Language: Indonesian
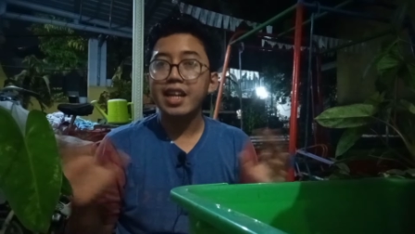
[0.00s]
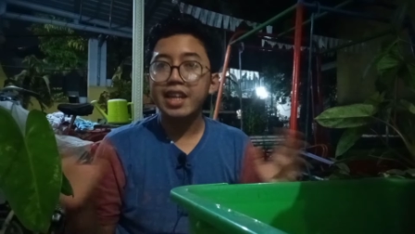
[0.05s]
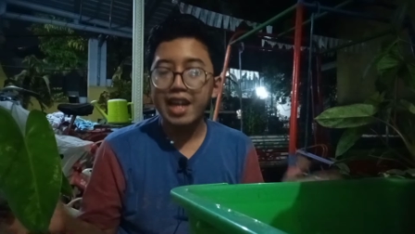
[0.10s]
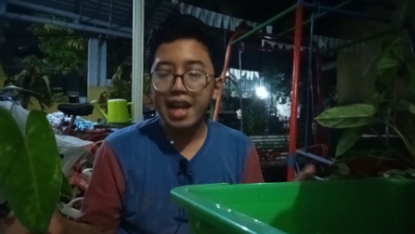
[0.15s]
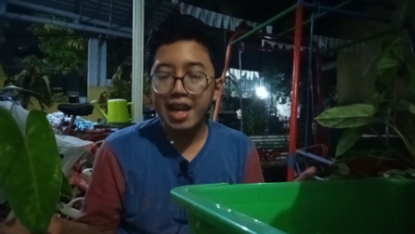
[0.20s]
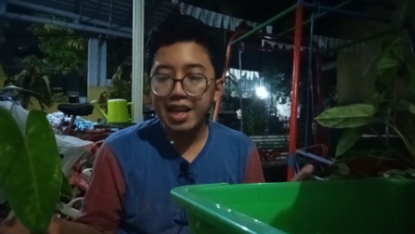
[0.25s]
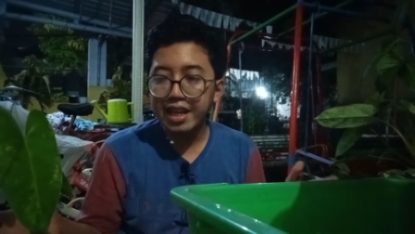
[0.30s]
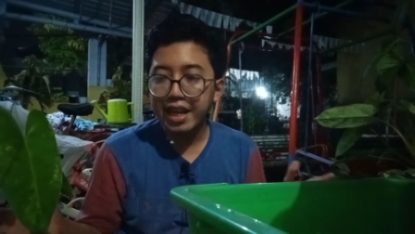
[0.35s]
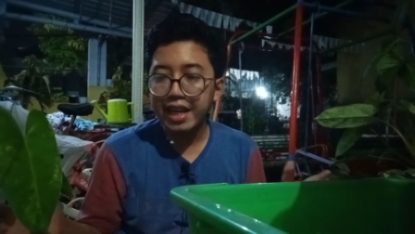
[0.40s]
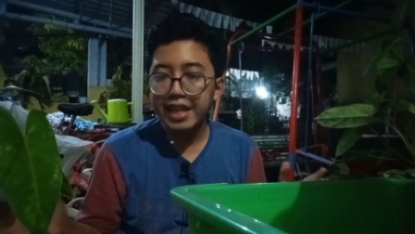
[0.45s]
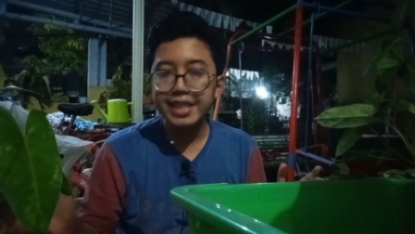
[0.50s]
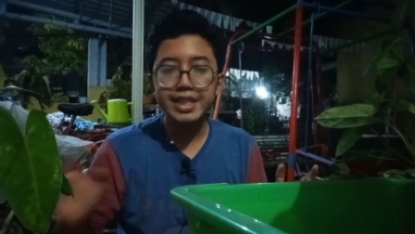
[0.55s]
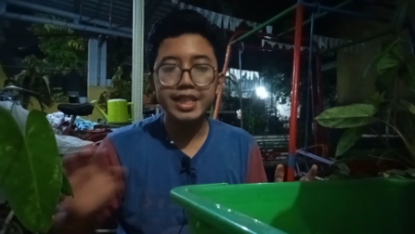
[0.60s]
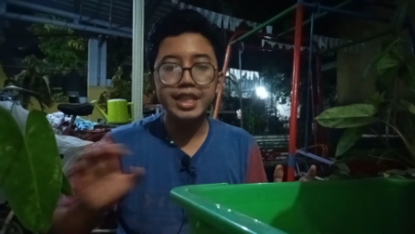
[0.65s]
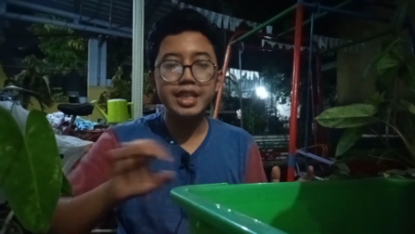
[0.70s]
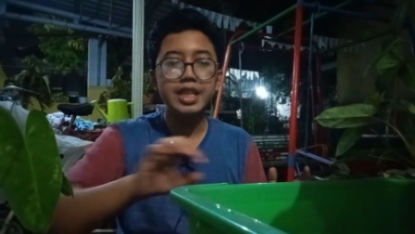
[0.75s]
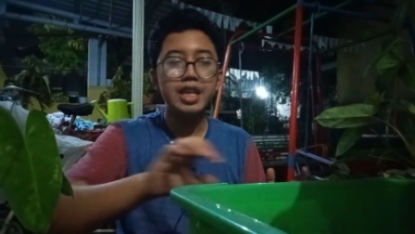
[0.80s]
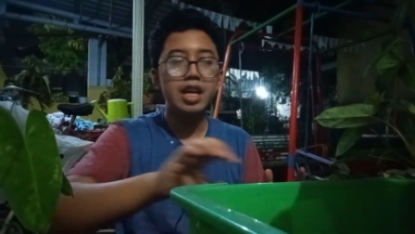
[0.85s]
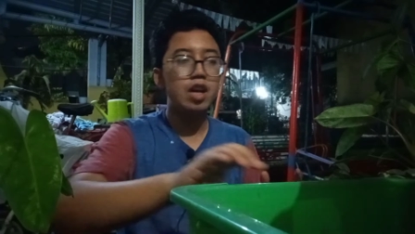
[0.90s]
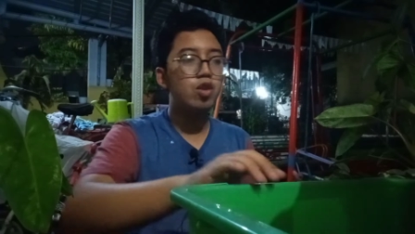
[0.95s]
Nah guys,
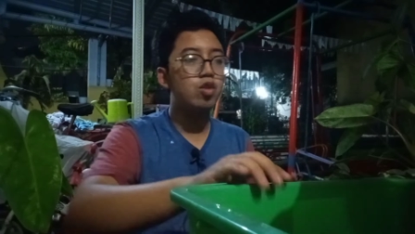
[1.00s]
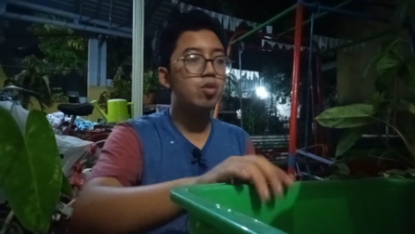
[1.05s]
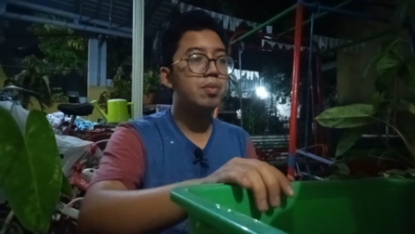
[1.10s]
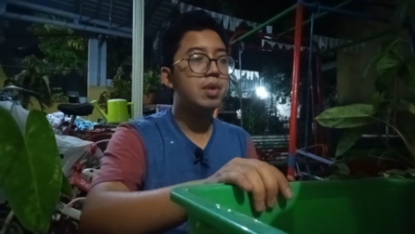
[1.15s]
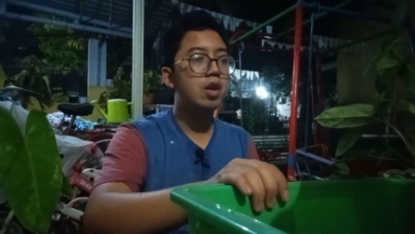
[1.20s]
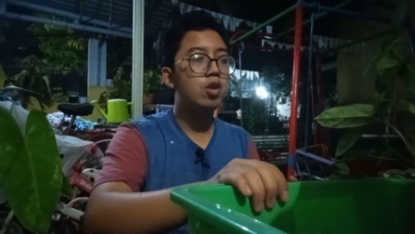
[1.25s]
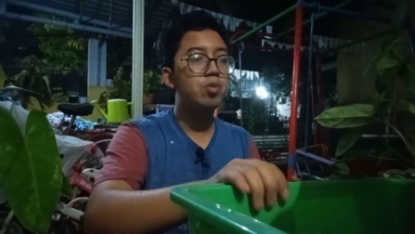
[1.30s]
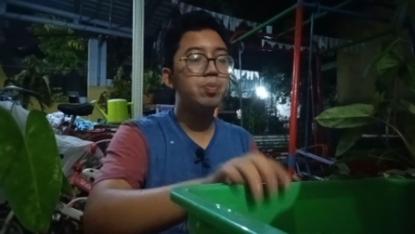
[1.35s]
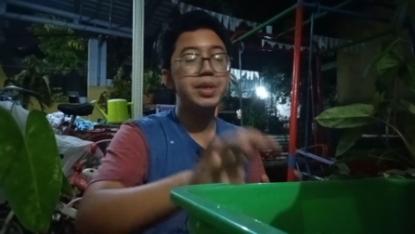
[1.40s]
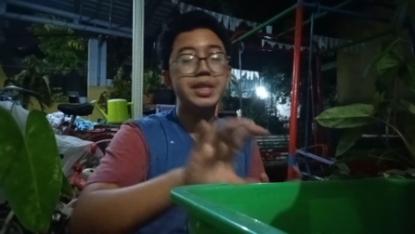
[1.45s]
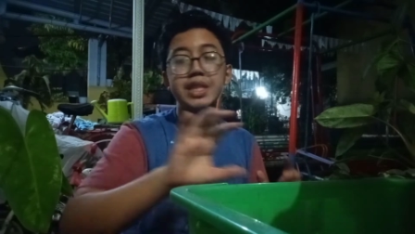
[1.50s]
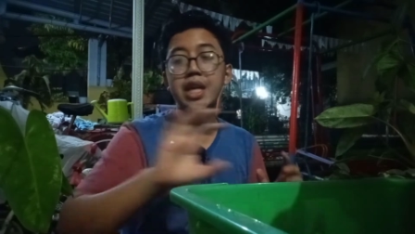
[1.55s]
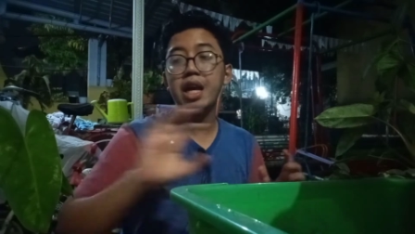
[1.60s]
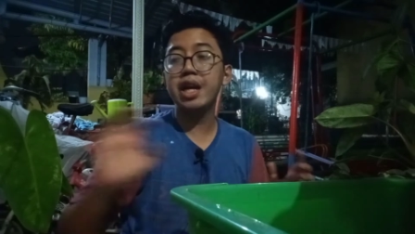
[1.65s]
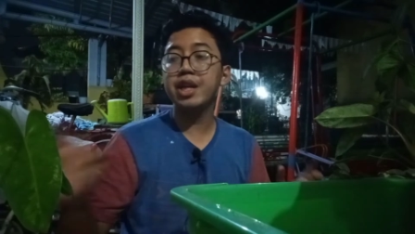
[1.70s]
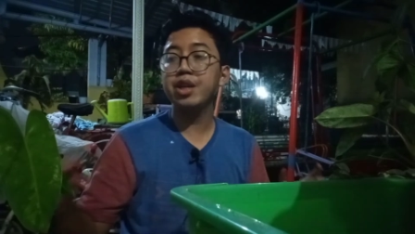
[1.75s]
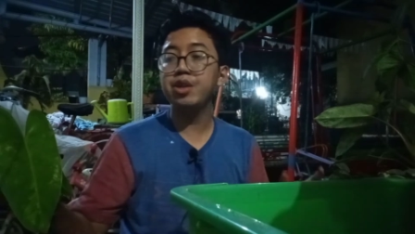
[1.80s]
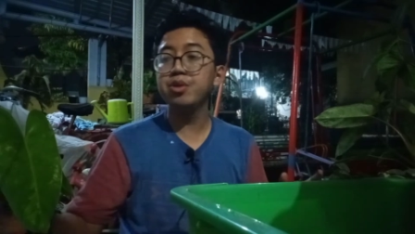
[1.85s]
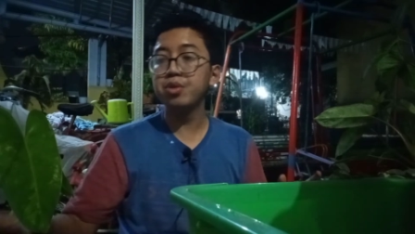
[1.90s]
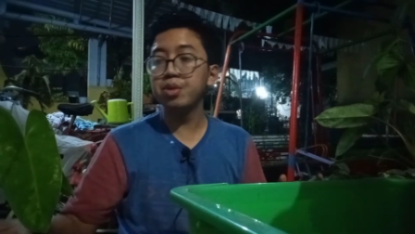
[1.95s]
ini aku mau
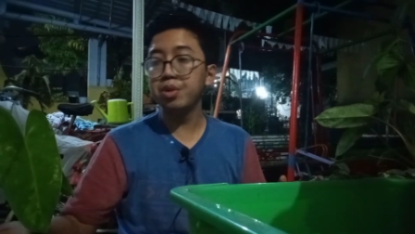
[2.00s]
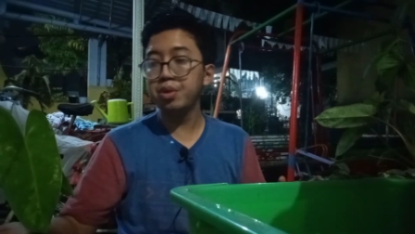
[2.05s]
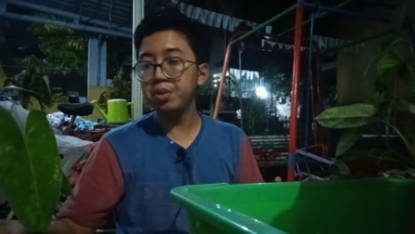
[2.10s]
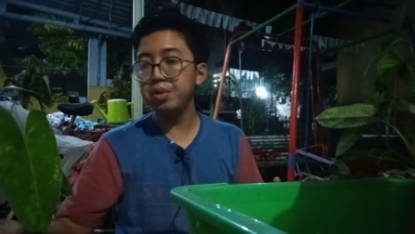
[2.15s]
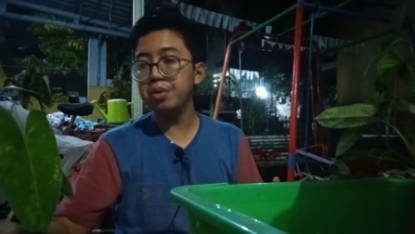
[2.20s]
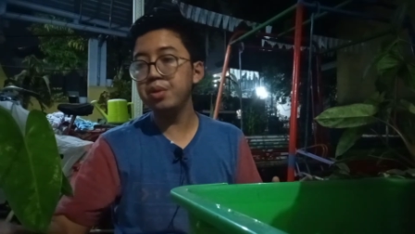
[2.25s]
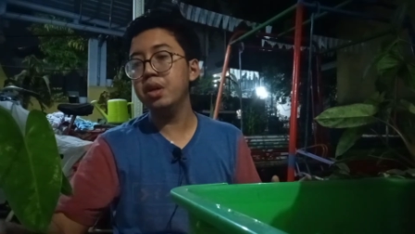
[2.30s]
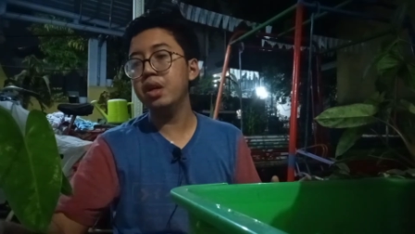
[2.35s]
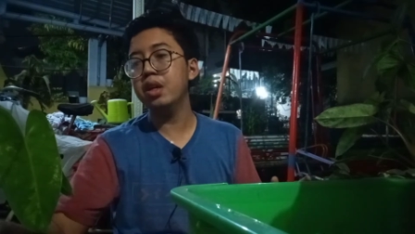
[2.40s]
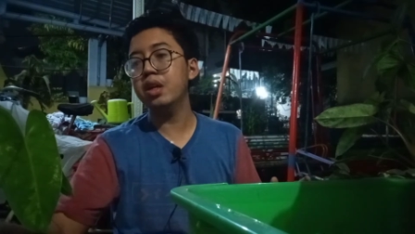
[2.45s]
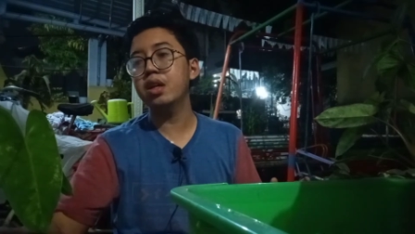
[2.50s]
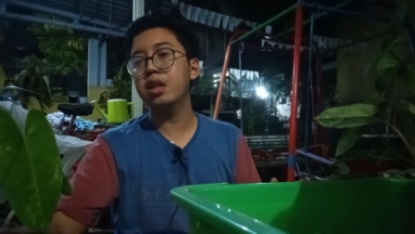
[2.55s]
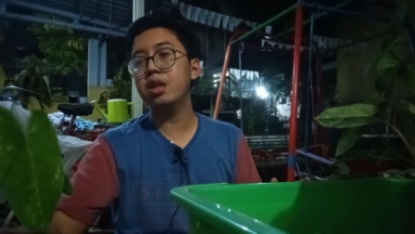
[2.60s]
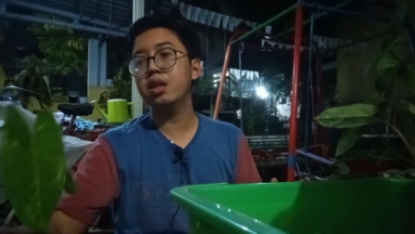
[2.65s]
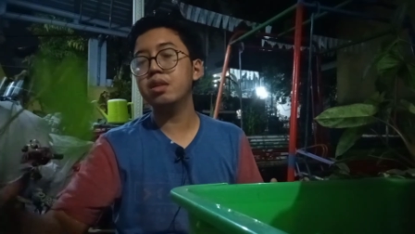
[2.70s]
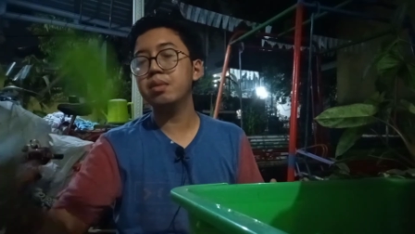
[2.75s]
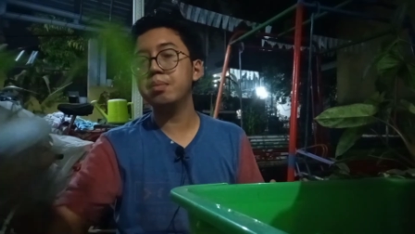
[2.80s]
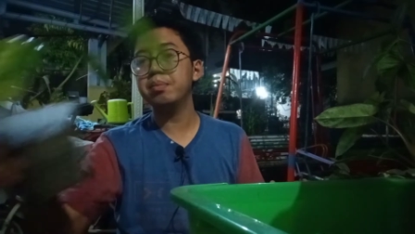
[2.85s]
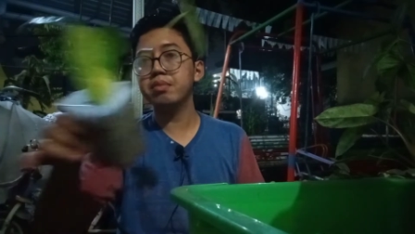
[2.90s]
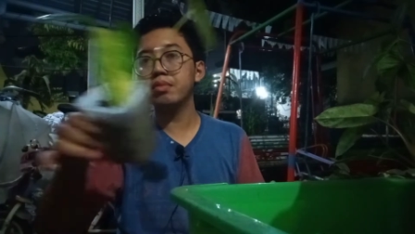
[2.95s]
pisahin dulu
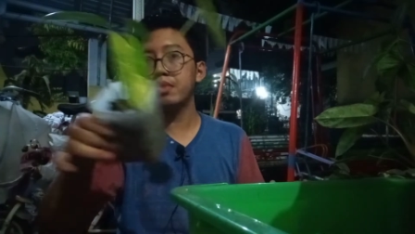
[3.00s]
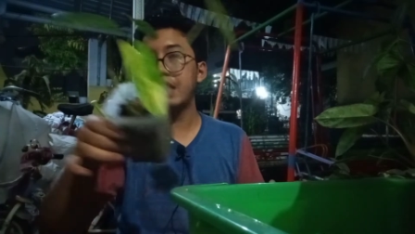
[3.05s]
eh,